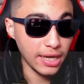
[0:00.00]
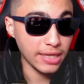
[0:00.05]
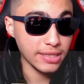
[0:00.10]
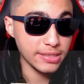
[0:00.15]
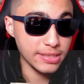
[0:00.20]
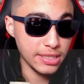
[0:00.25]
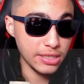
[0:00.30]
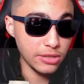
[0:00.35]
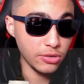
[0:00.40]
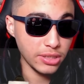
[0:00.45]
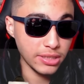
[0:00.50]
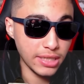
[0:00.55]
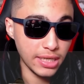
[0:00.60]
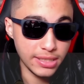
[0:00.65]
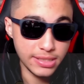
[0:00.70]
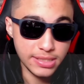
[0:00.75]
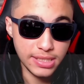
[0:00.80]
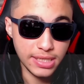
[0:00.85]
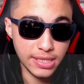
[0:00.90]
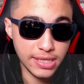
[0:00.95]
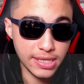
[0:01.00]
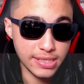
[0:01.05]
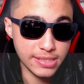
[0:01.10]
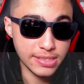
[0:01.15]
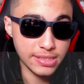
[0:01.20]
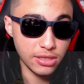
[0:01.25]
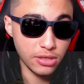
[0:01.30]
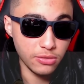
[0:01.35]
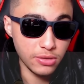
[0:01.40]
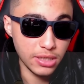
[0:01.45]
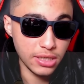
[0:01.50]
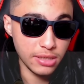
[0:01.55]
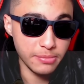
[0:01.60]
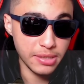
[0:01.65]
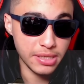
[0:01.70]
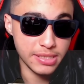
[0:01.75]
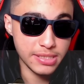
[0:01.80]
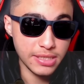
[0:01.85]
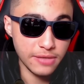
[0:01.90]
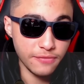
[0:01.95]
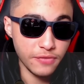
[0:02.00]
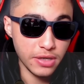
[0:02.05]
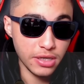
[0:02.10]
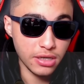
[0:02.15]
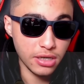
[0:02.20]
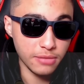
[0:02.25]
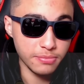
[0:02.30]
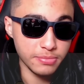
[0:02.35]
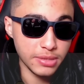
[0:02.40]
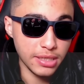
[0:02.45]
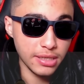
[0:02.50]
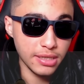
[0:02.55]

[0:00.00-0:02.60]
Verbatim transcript: عايزينه احنا عايزين الكاس اللي هو الاميريتس اف اي كاب